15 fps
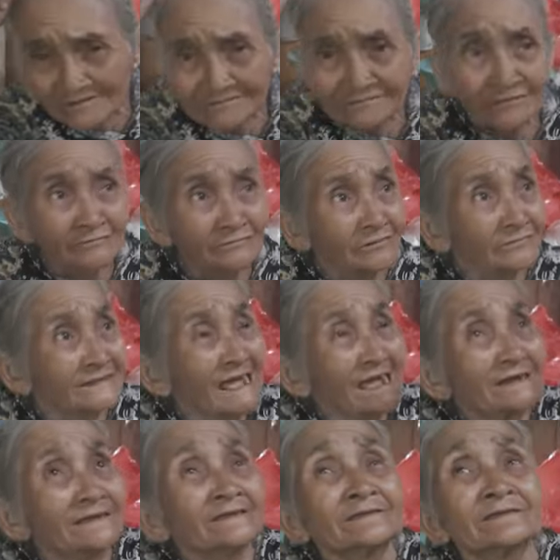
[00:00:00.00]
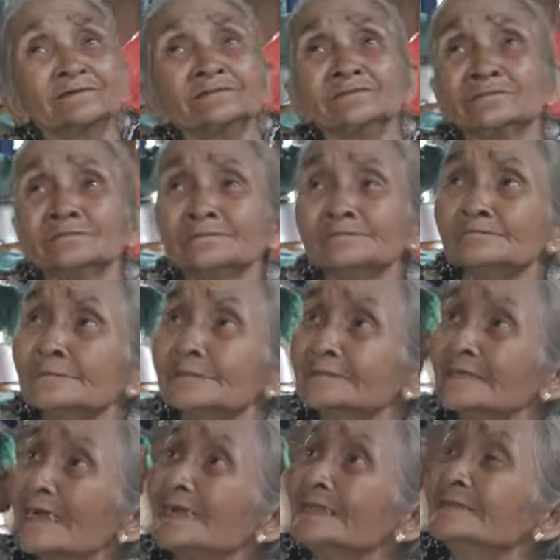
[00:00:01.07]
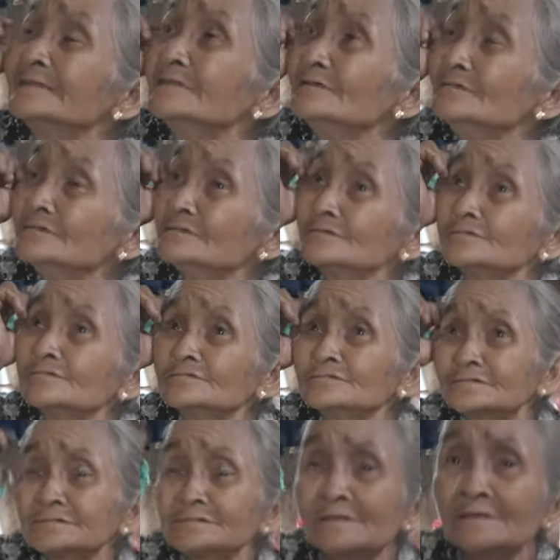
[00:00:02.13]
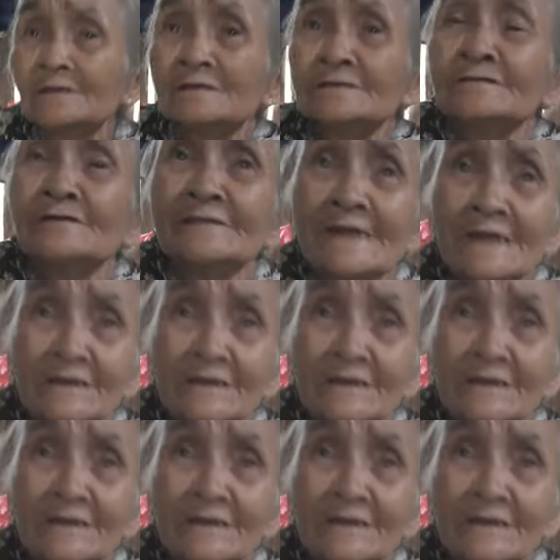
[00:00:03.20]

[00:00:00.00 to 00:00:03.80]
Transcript: từ cái máy này. Nó tạt này mới thay thì nếu